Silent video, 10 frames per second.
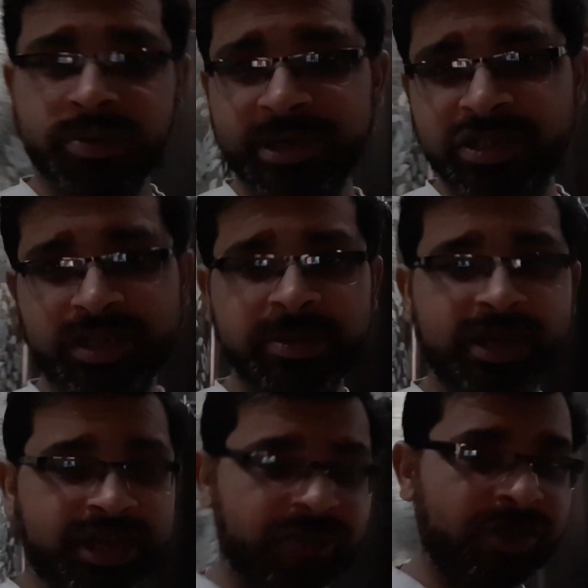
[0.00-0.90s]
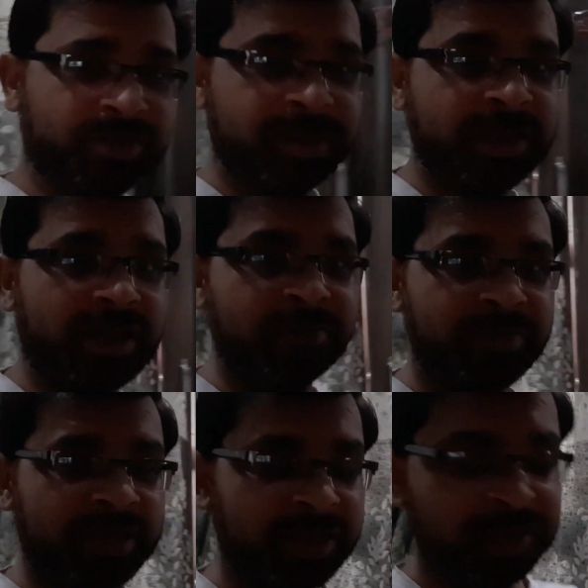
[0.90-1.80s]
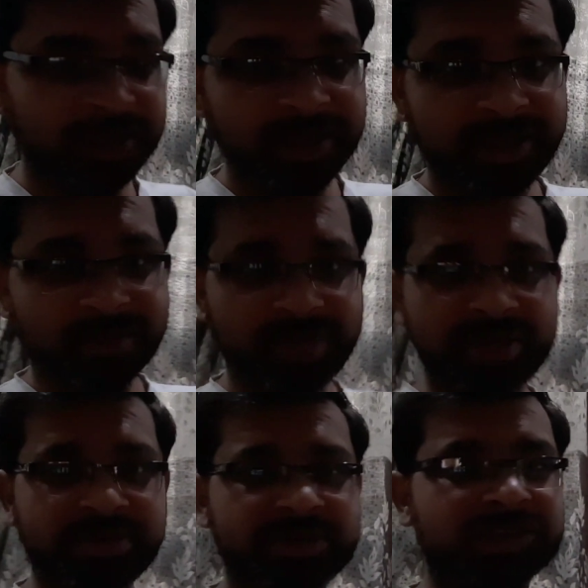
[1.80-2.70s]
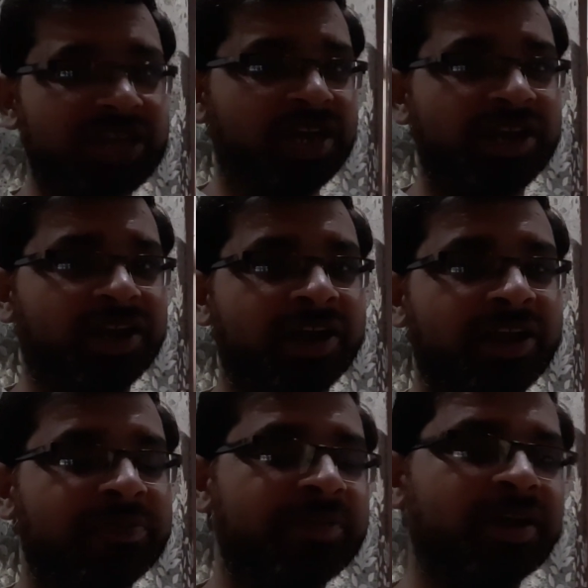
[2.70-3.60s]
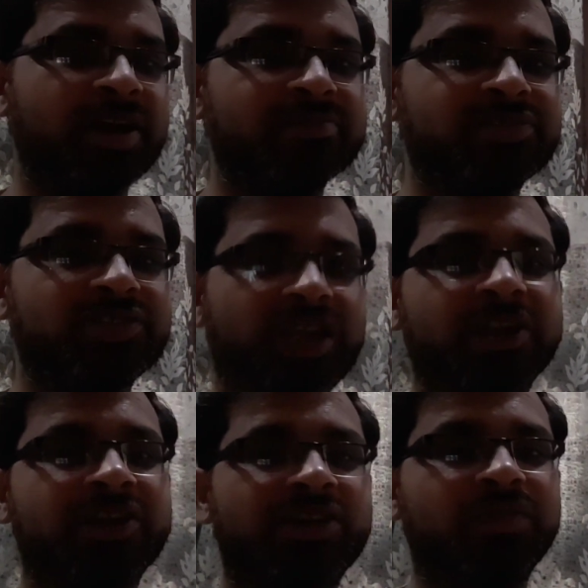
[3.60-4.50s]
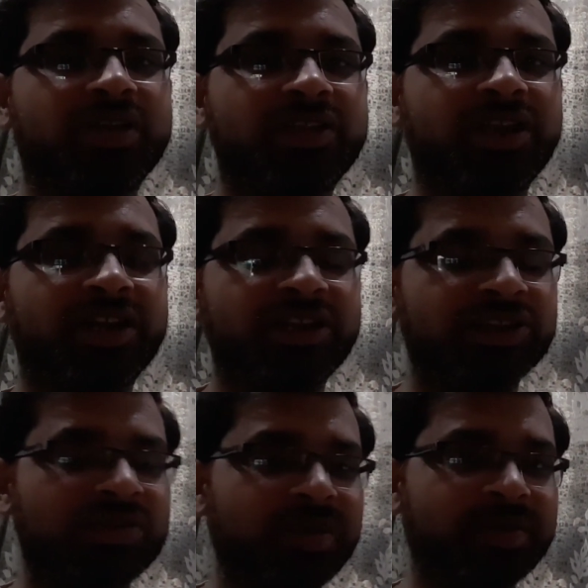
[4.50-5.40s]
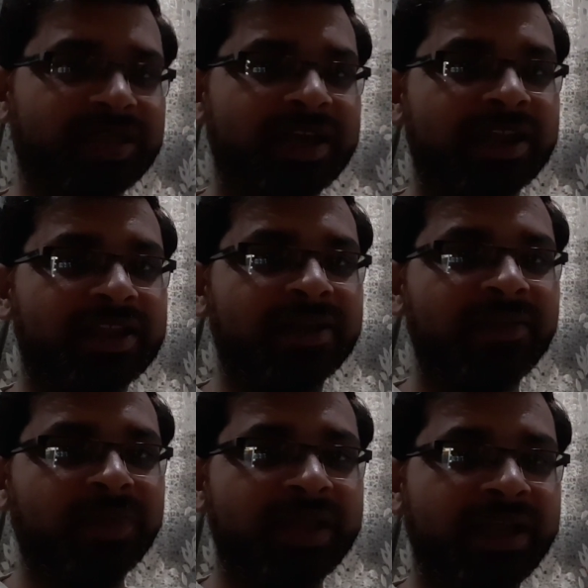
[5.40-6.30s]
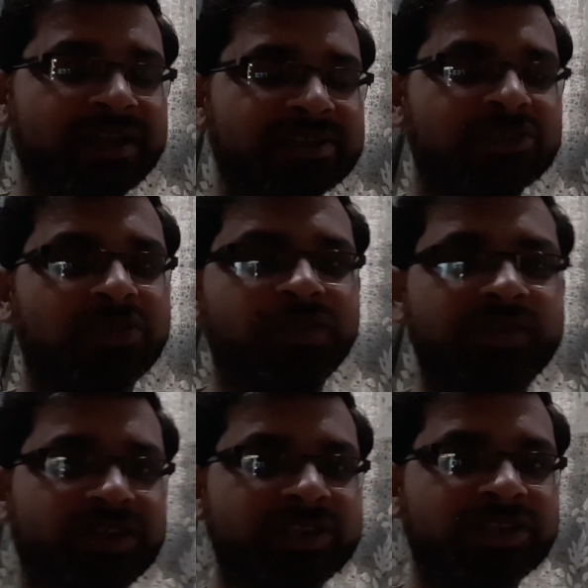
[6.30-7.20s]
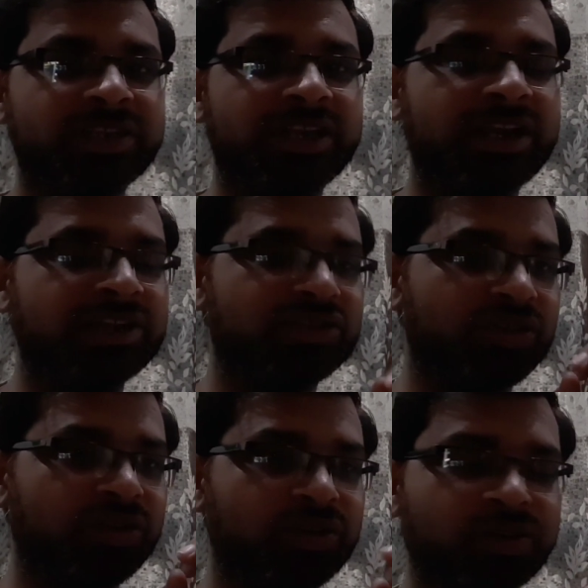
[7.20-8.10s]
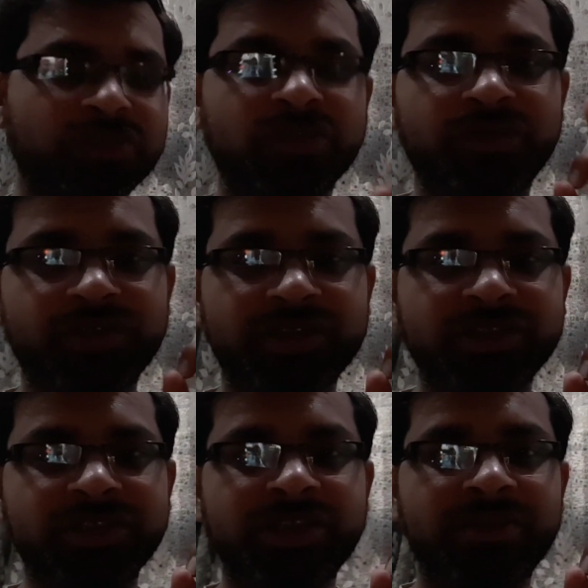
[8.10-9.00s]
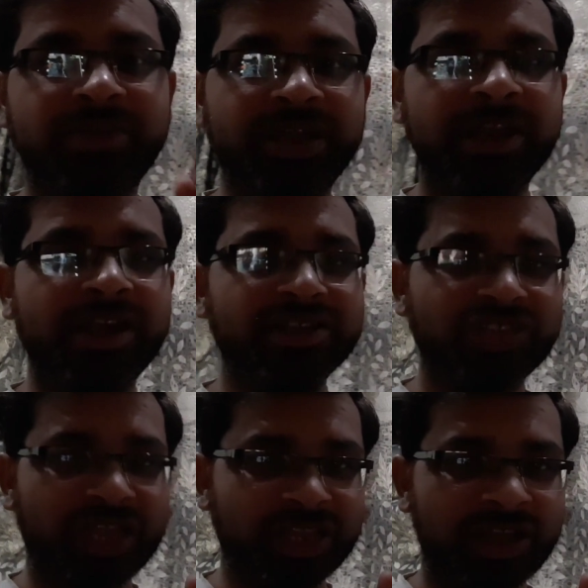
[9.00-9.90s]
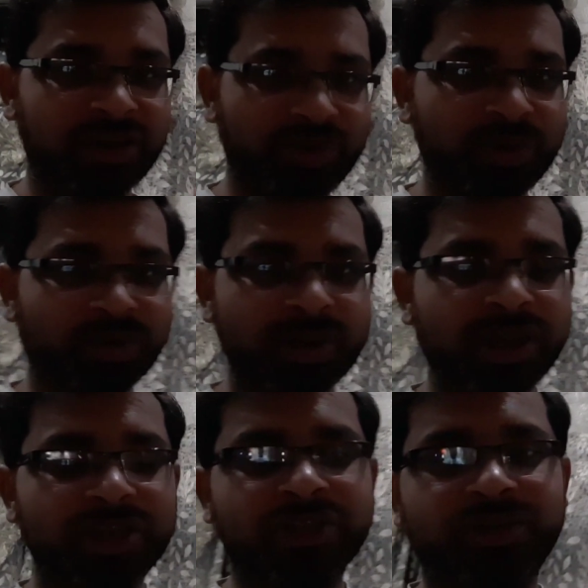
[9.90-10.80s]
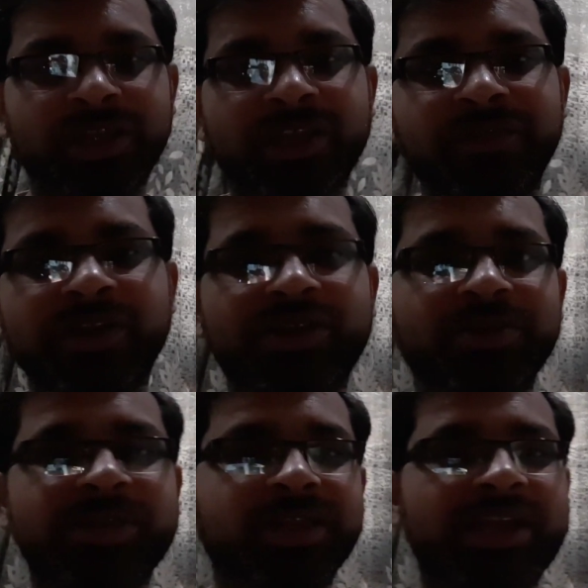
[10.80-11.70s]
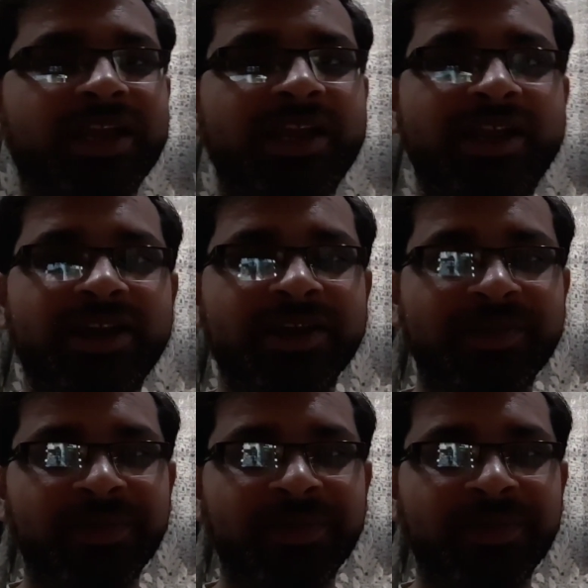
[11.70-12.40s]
तो भाई सभी लगे हुए हैं अपने काम पे मैं भी बस खाना खा के अपना काम स्टार्ट करूँगा धड़ाधड़ तो मैं बता रहा था एज ए सॉफ्टवेयर इंजीनियर ना और कोई सॉफ्टवेयर इंजीनियर बनना चाहता हो तो ये वीडियो देख लेना